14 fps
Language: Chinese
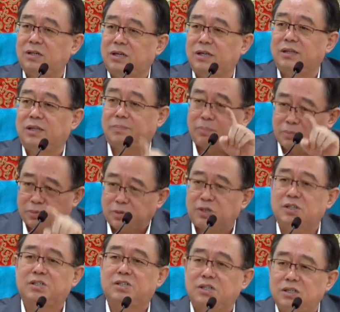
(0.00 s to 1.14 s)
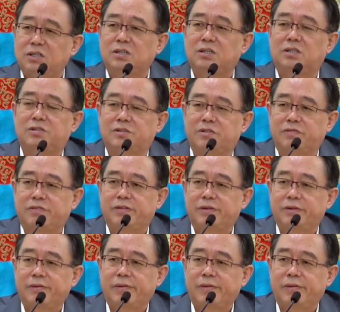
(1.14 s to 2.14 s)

的人，他不是真正的师傅。